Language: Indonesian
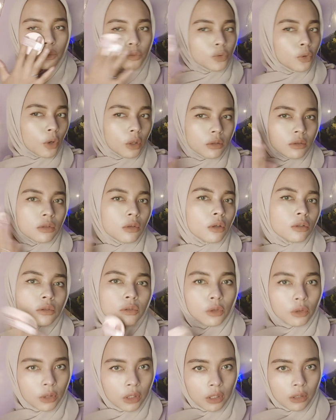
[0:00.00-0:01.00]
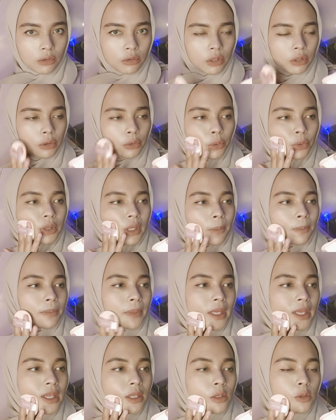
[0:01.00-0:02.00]
serot serot serot gitu gitu
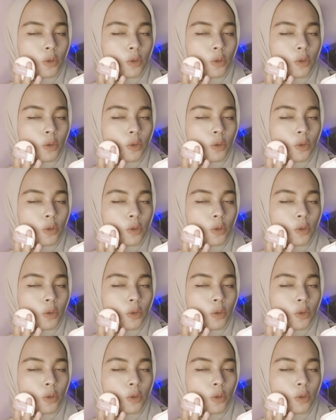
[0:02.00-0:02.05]
tapi